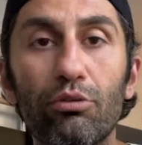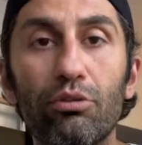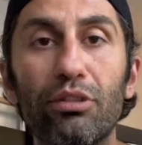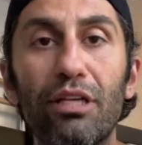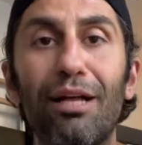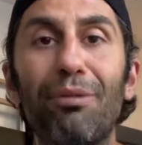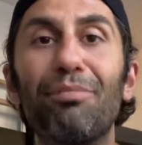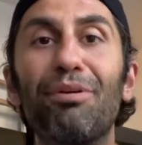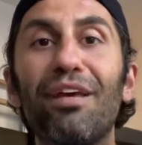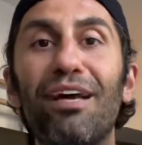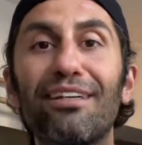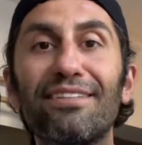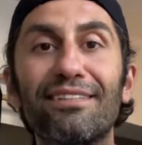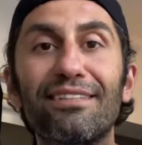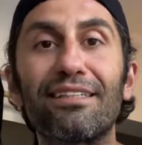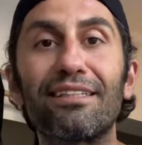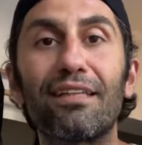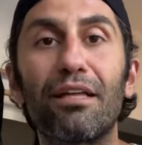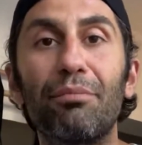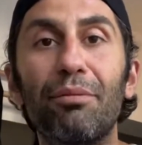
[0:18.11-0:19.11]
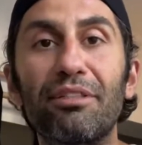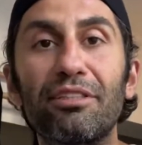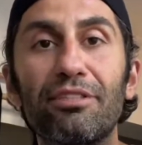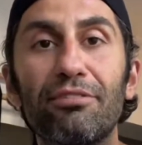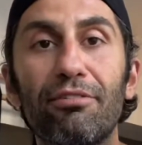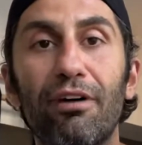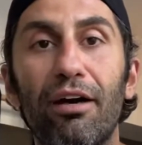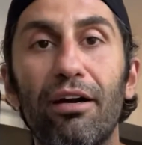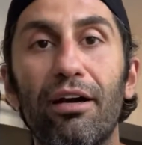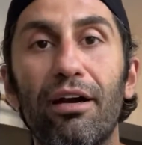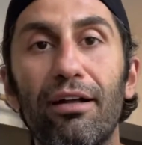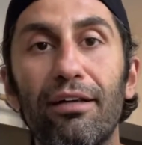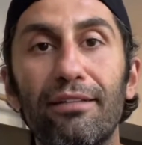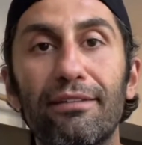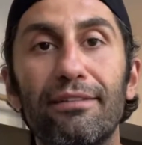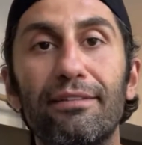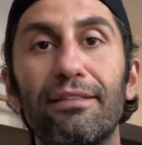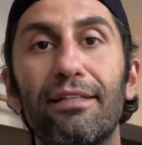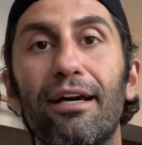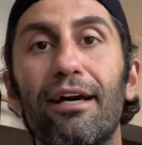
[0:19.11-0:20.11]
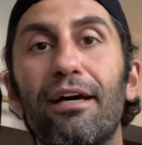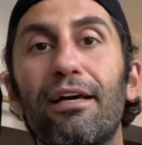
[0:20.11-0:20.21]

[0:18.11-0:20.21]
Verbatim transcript: Güzel bir yastıklaması var altında.